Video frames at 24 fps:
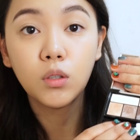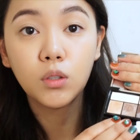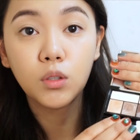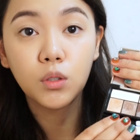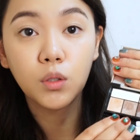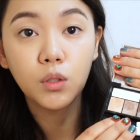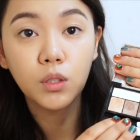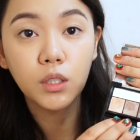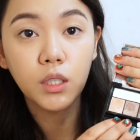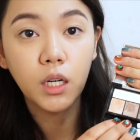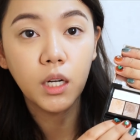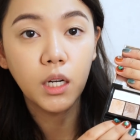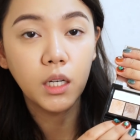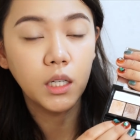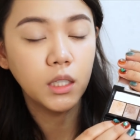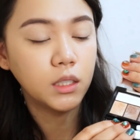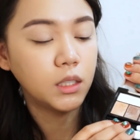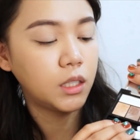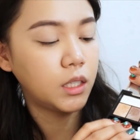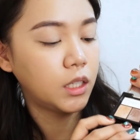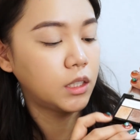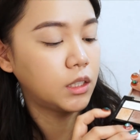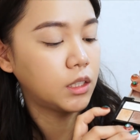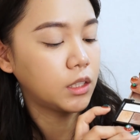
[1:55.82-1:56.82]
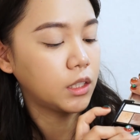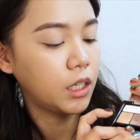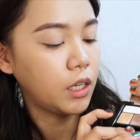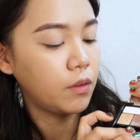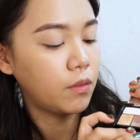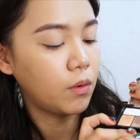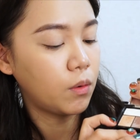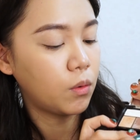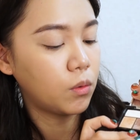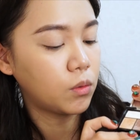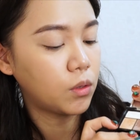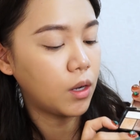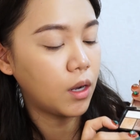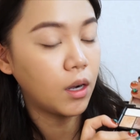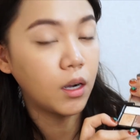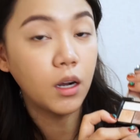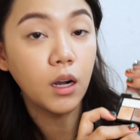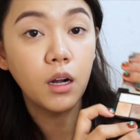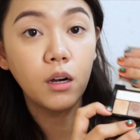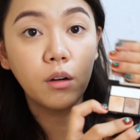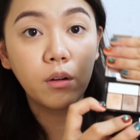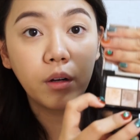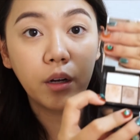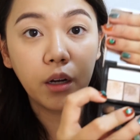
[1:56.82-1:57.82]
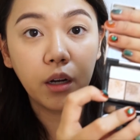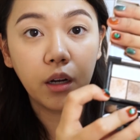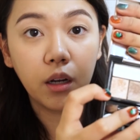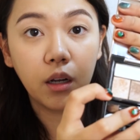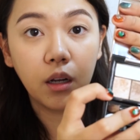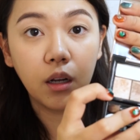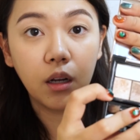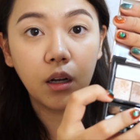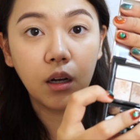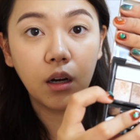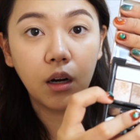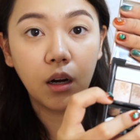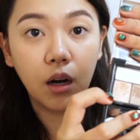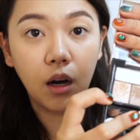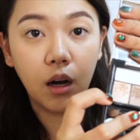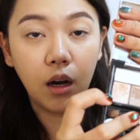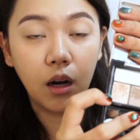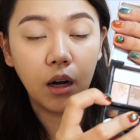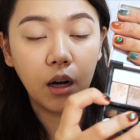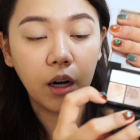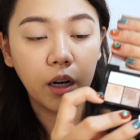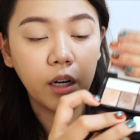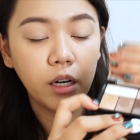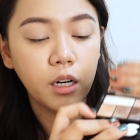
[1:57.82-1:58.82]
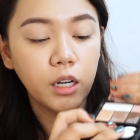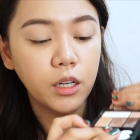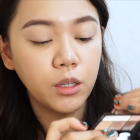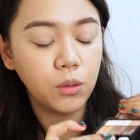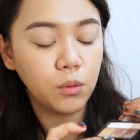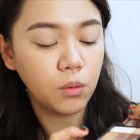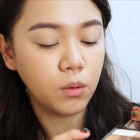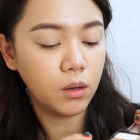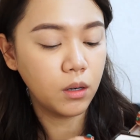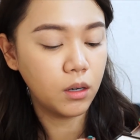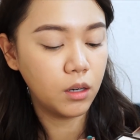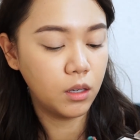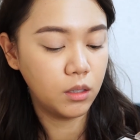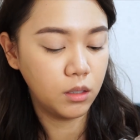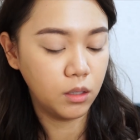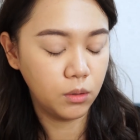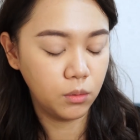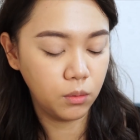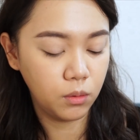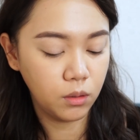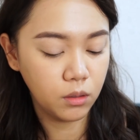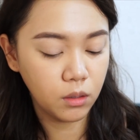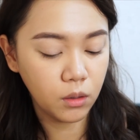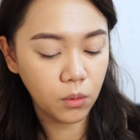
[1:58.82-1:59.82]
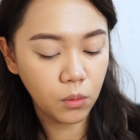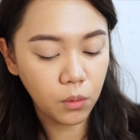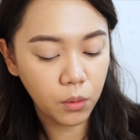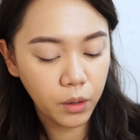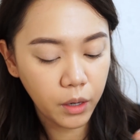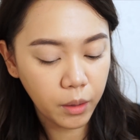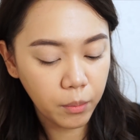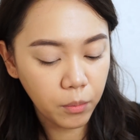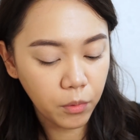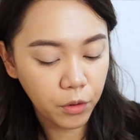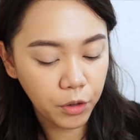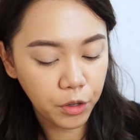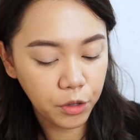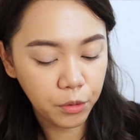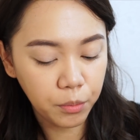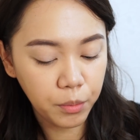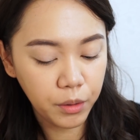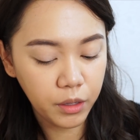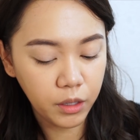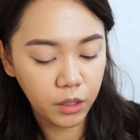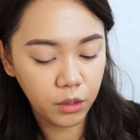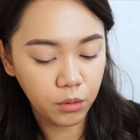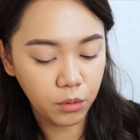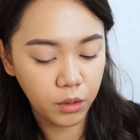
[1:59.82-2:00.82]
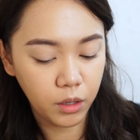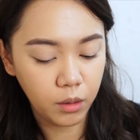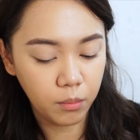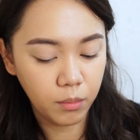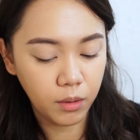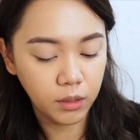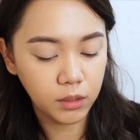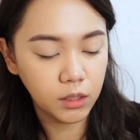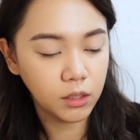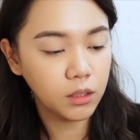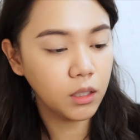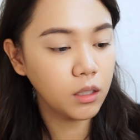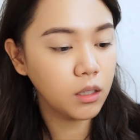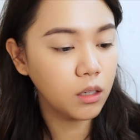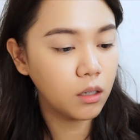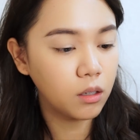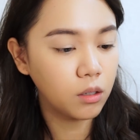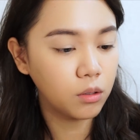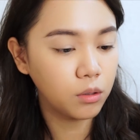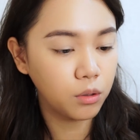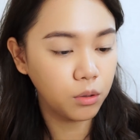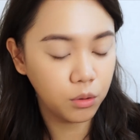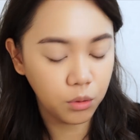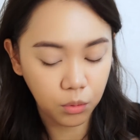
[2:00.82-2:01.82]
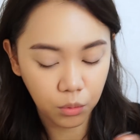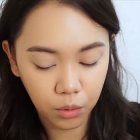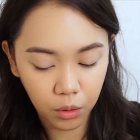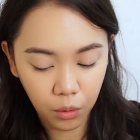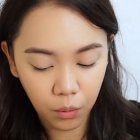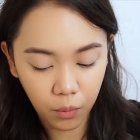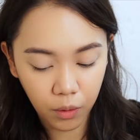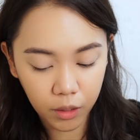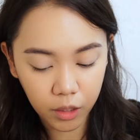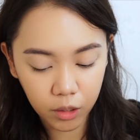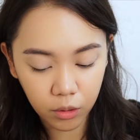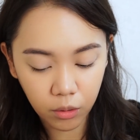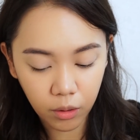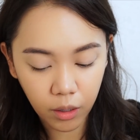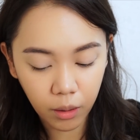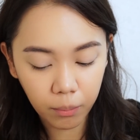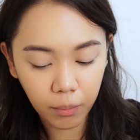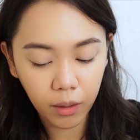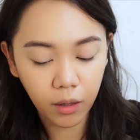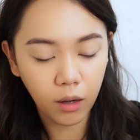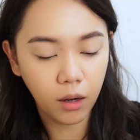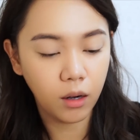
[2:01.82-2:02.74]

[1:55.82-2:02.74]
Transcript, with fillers: そしたらですね次はこの明るいカラーハイライトカラーなのかなこれも指に取りますなんでかっていうとこれ割とラメ